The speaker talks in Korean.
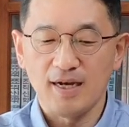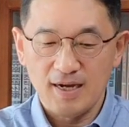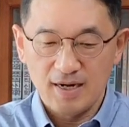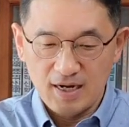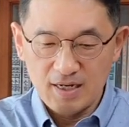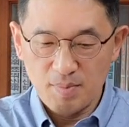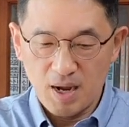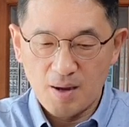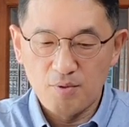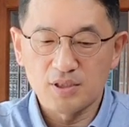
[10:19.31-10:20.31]
하나님
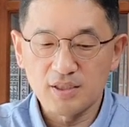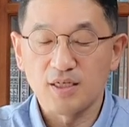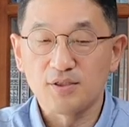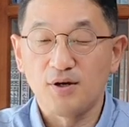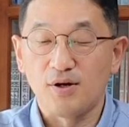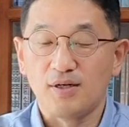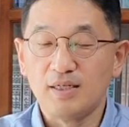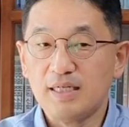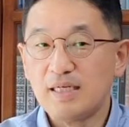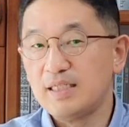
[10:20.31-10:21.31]
아버지께서